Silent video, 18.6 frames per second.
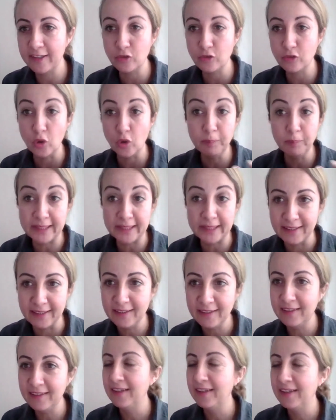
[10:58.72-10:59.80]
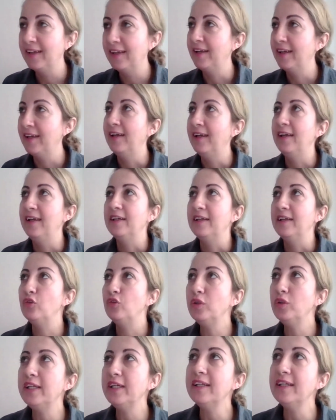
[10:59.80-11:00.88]
Sezon bitti. Evet.
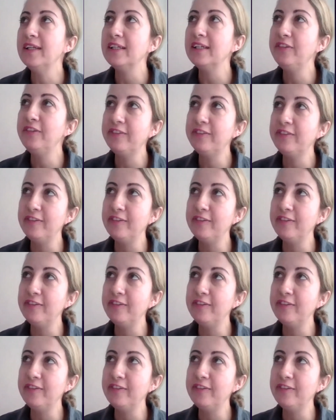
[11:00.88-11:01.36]
Türkiye'de evet.